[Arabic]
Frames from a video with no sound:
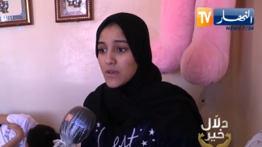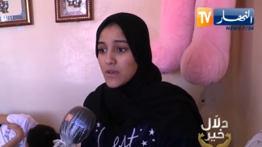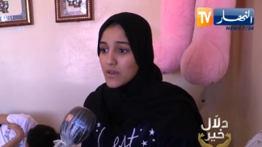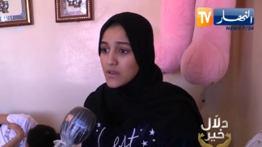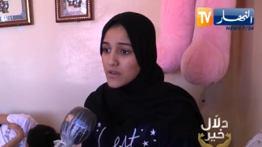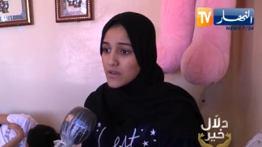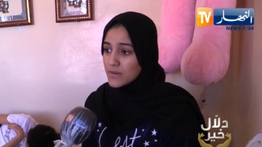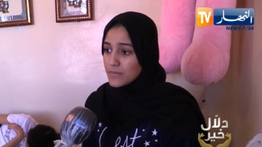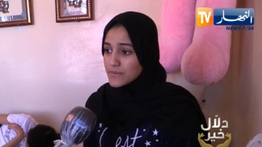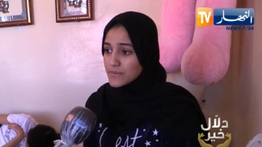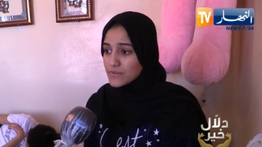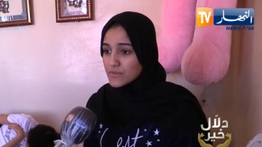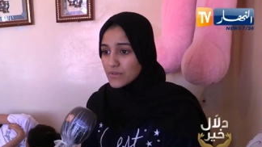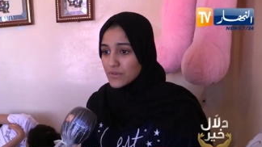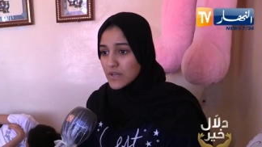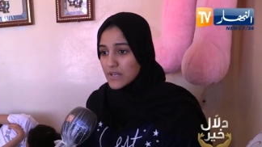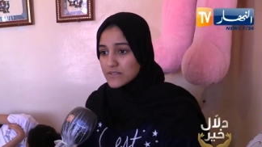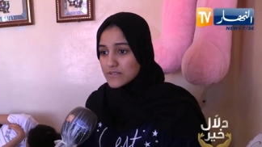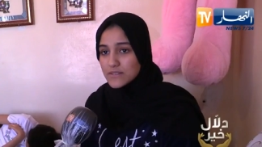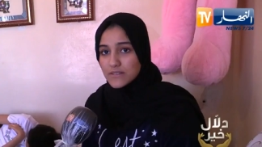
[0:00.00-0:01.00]
أه باسكو
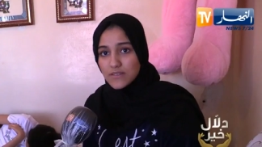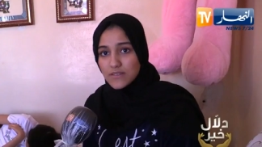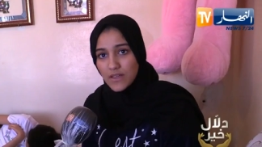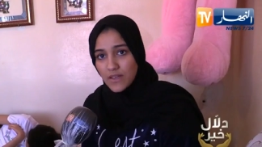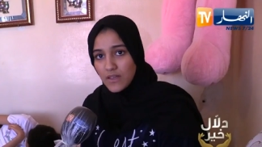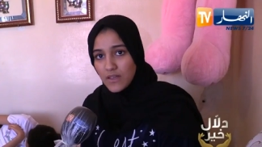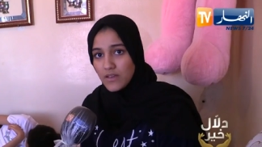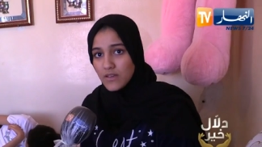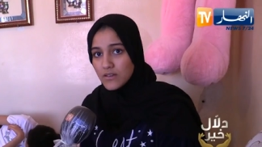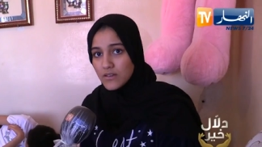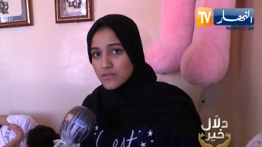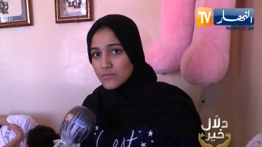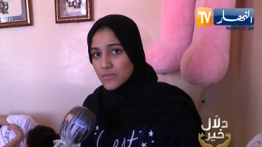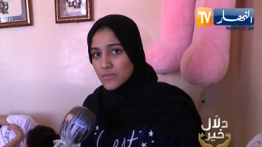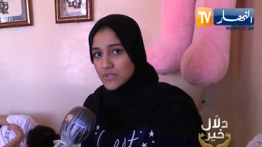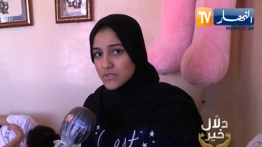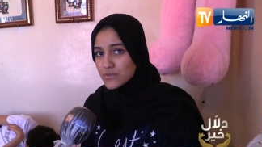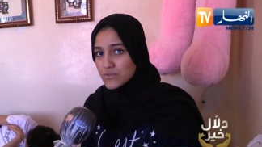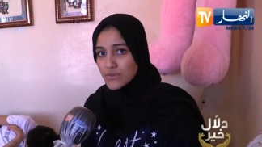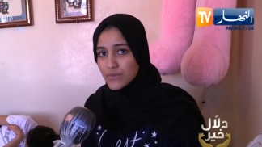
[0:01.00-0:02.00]
كانت تطيح
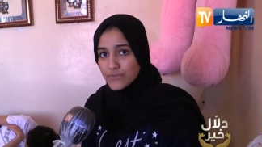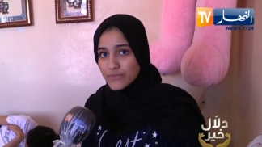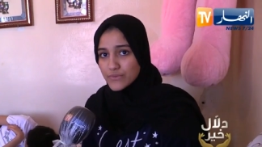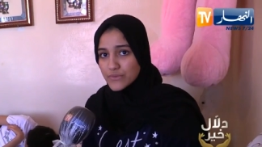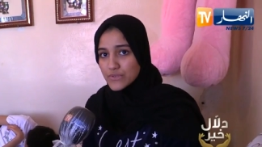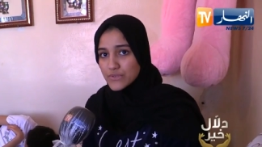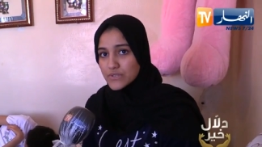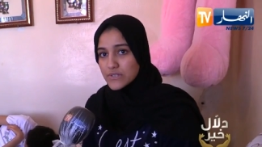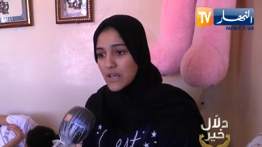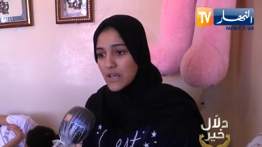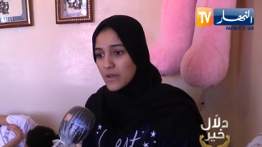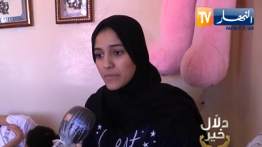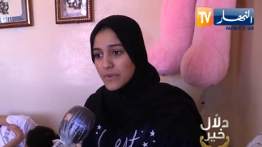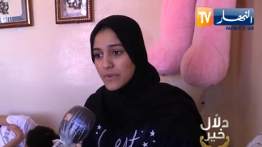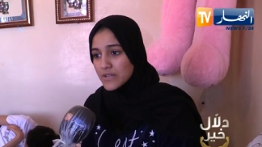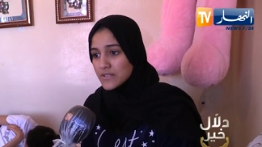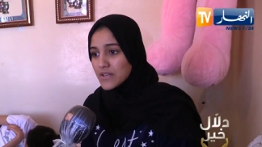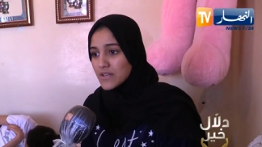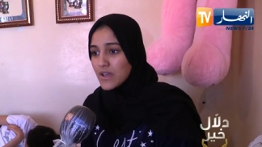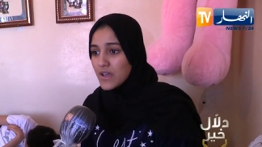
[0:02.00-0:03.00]
ما تشوفش
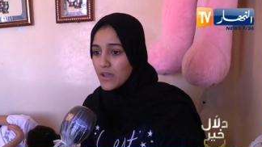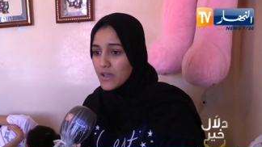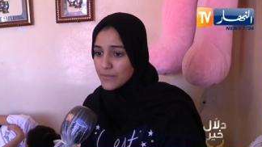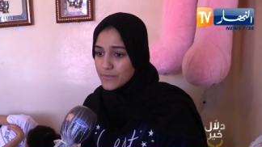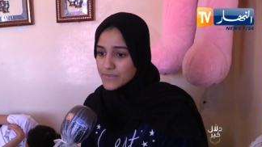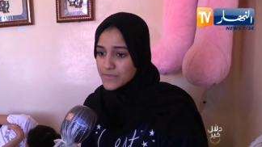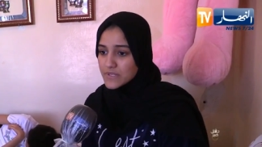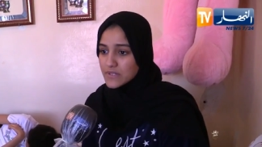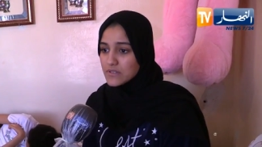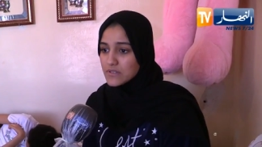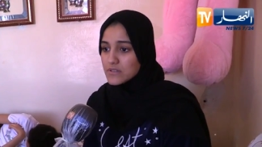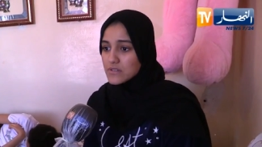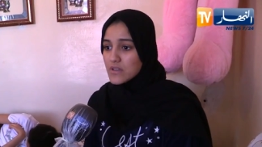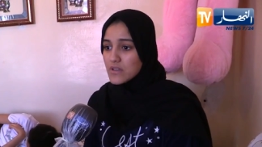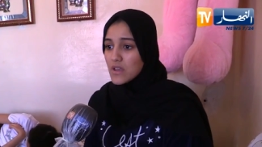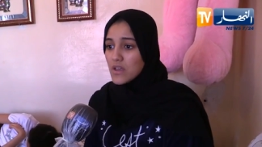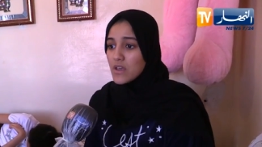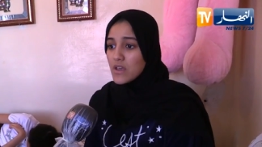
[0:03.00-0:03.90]
صحاباتها حبست